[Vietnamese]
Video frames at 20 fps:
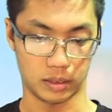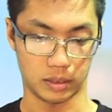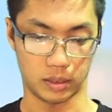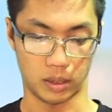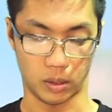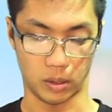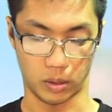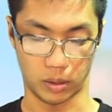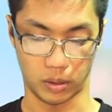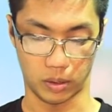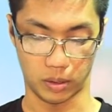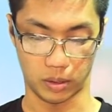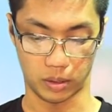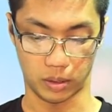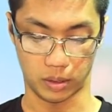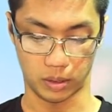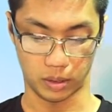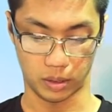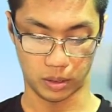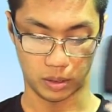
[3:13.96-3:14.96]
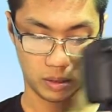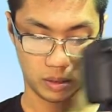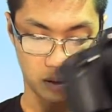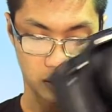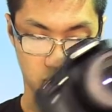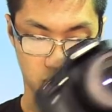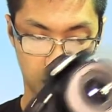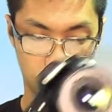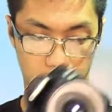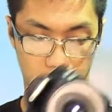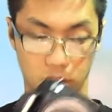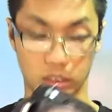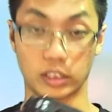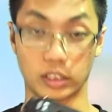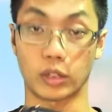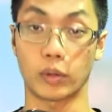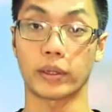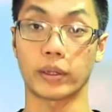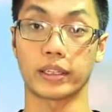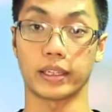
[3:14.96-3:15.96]
rồi sau
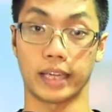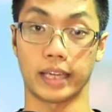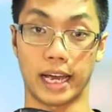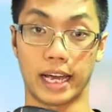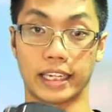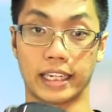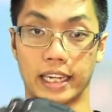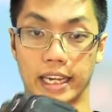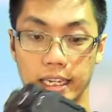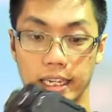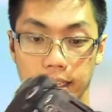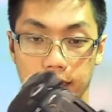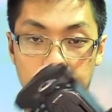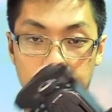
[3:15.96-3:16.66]
sẽ có chuyện hai giây